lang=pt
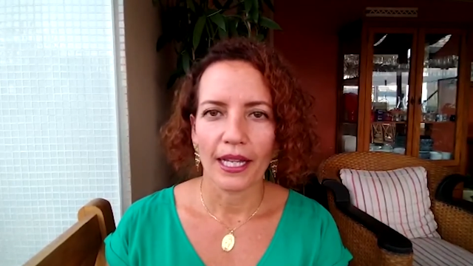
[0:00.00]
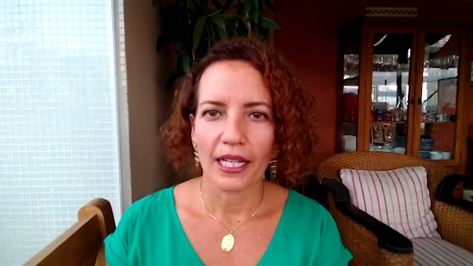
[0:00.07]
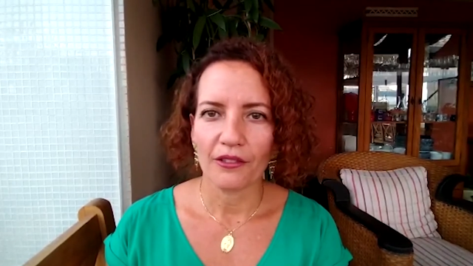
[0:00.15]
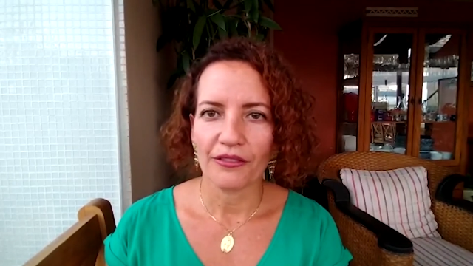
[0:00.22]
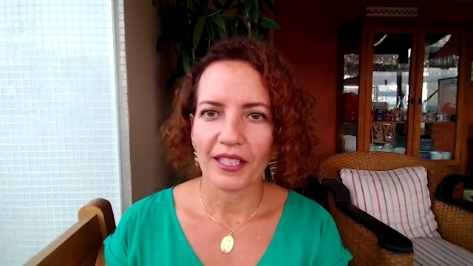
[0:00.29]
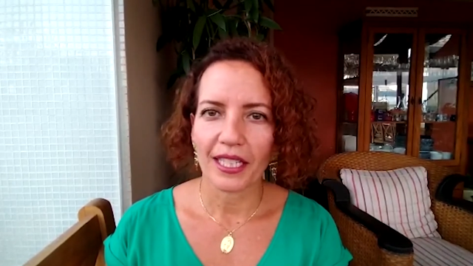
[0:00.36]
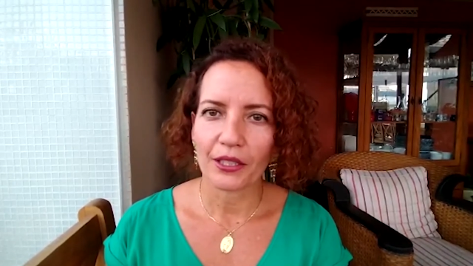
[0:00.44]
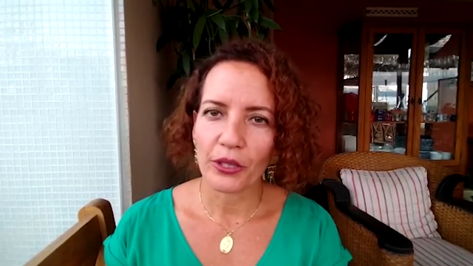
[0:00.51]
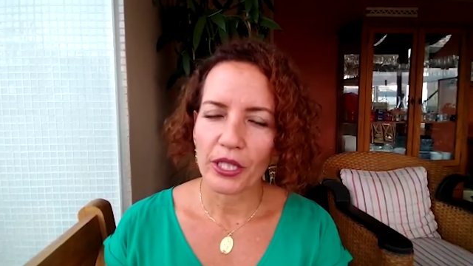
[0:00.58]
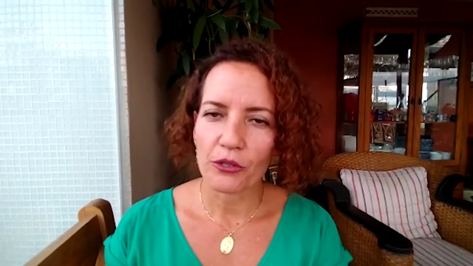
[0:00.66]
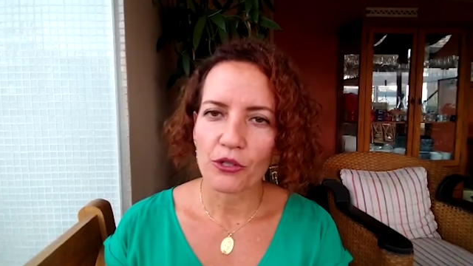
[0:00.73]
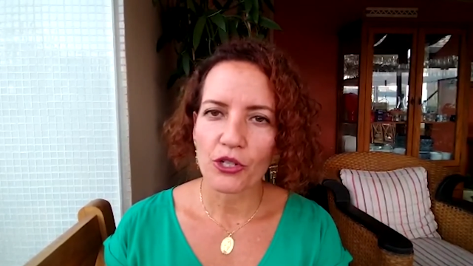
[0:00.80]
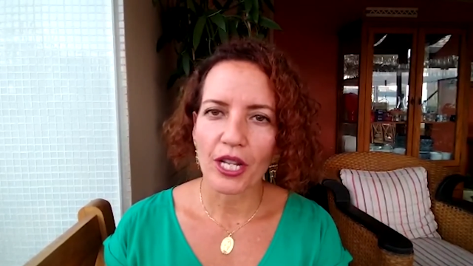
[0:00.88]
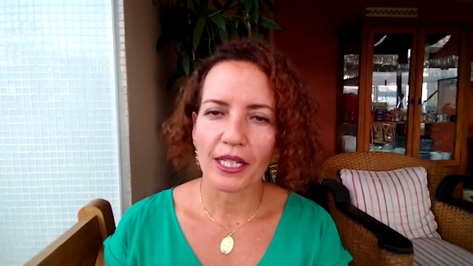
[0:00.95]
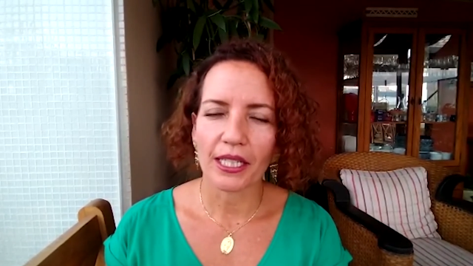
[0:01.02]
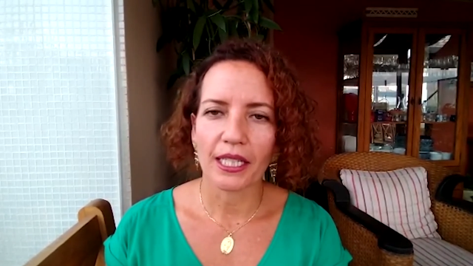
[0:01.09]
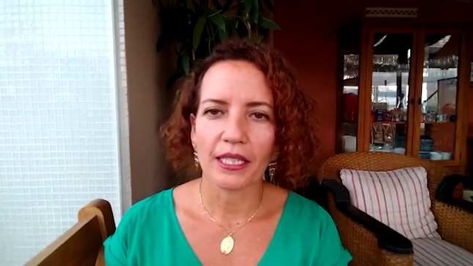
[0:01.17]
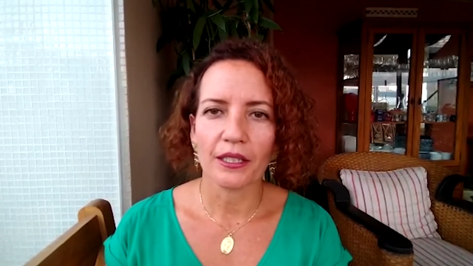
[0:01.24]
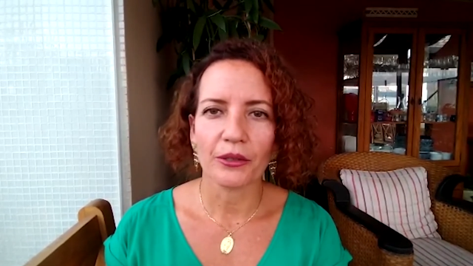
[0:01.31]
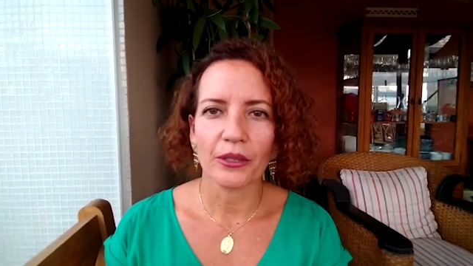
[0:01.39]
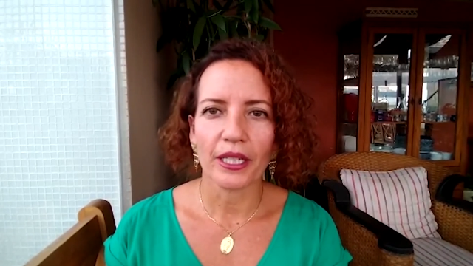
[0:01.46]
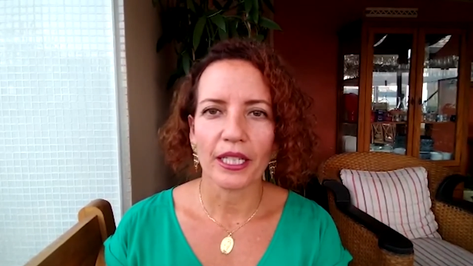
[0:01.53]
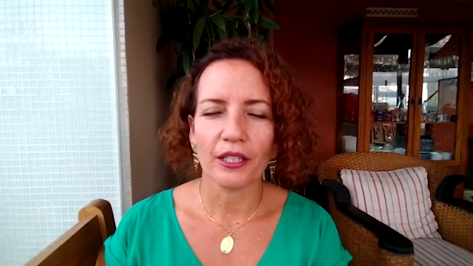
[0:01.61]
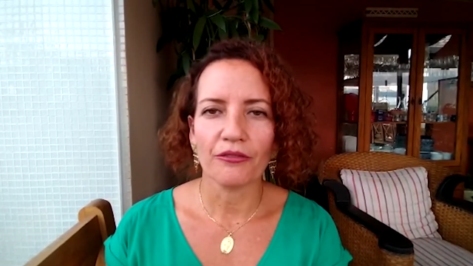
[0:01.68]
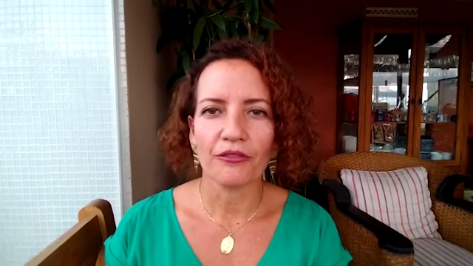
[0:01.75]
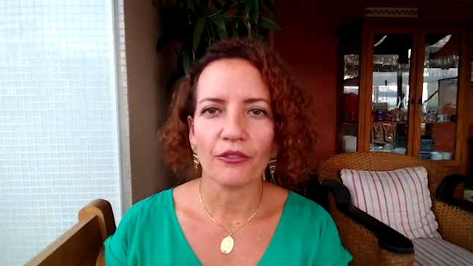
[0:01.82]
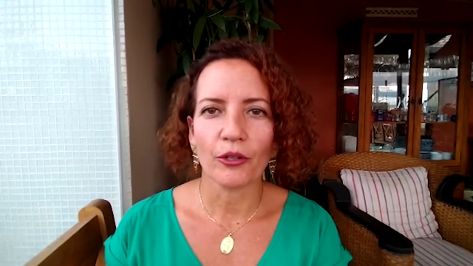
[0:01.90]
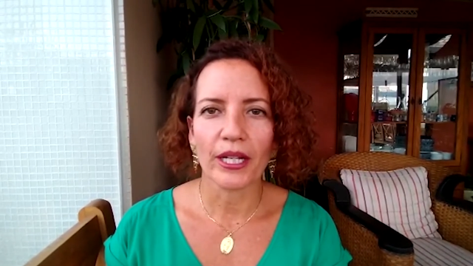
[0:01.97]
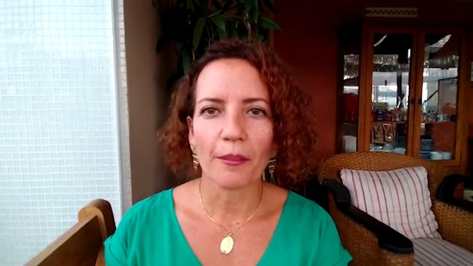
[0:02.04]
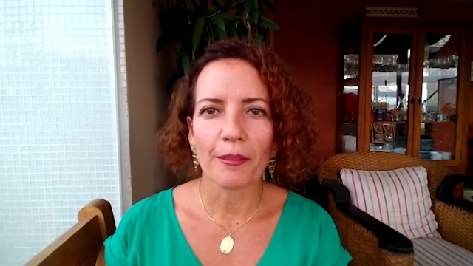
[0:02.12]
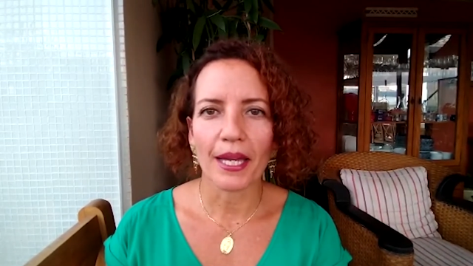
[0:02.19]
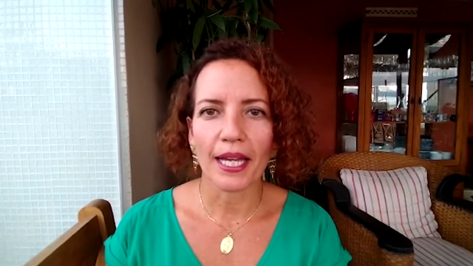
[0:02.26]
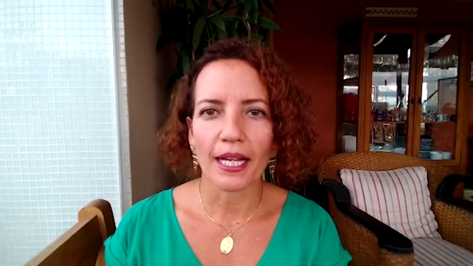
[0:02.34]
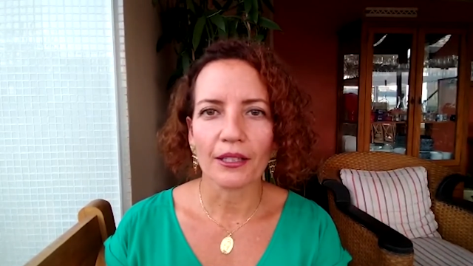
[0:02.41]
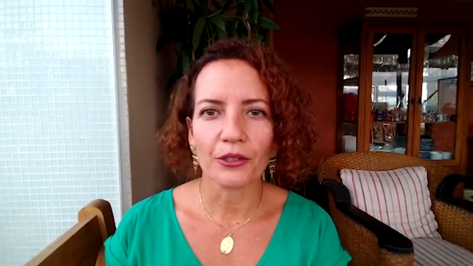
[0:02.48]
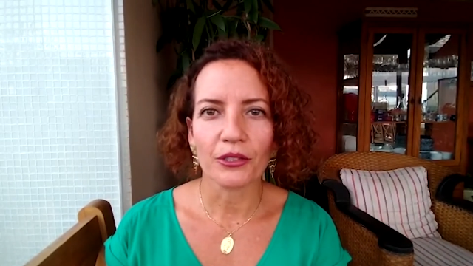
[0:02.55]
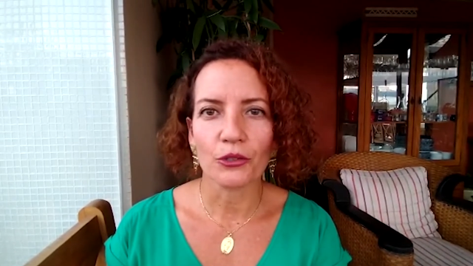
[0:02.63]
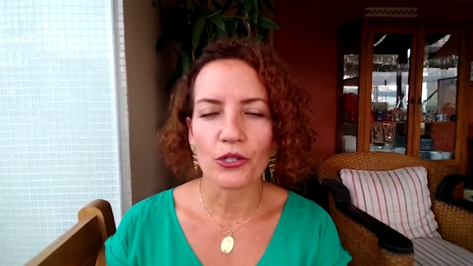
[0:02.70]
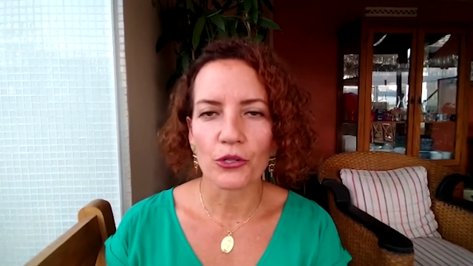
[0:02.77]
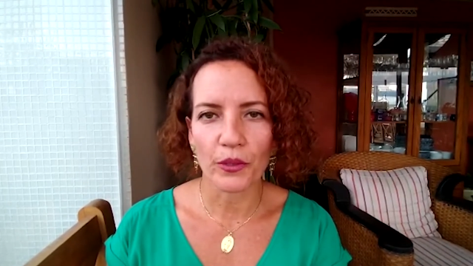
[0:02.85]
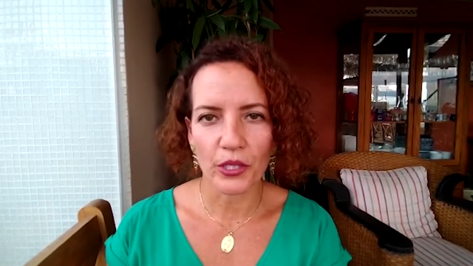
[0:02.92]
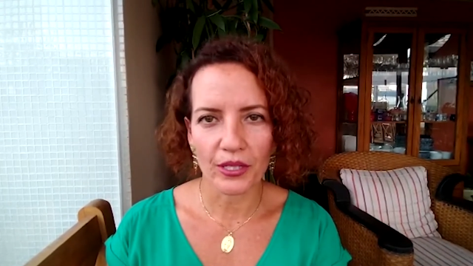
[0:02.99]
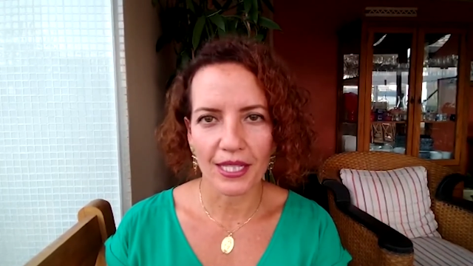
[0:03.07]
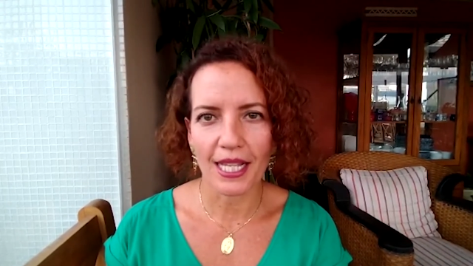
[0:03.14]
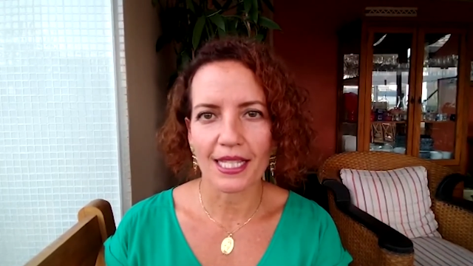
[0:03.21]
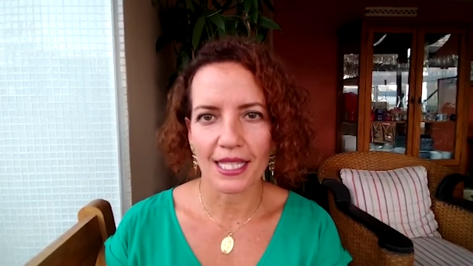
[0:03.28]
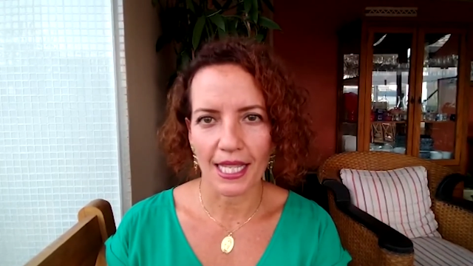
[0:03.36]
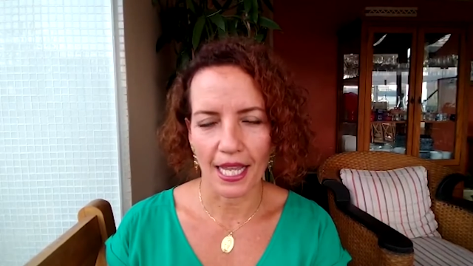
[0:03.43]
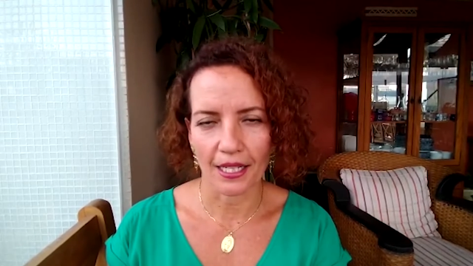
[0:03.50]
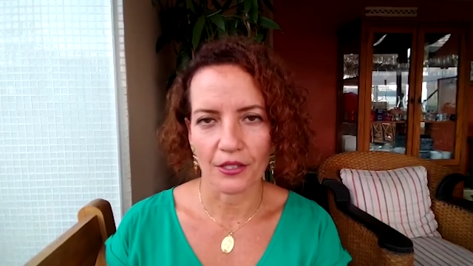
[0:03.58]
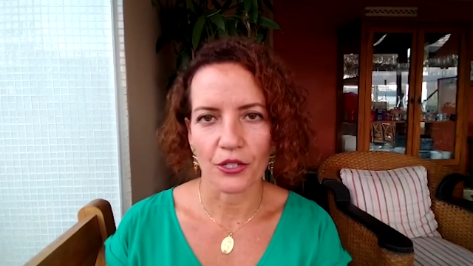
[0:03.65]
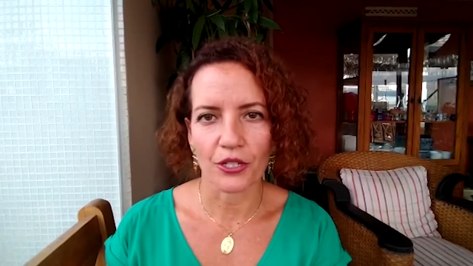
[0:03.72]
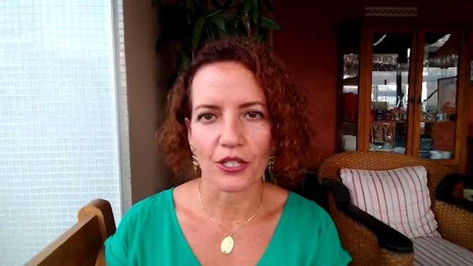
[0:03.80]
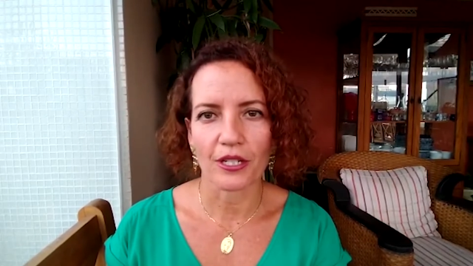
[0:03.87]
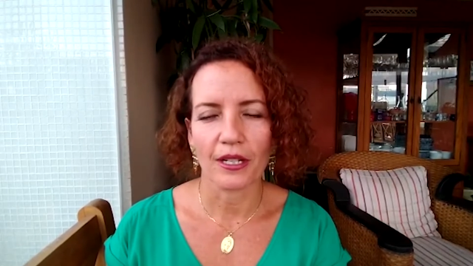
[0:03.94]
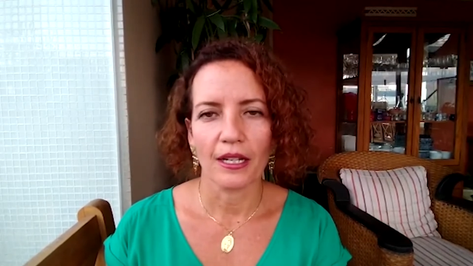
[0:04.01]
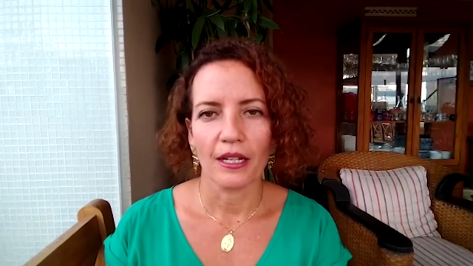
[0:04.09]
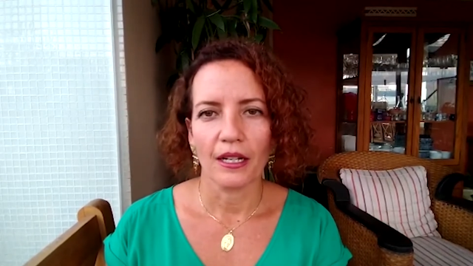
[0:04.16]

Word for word: Ele fica no Rio de Janeiro e foi aberto em 2017.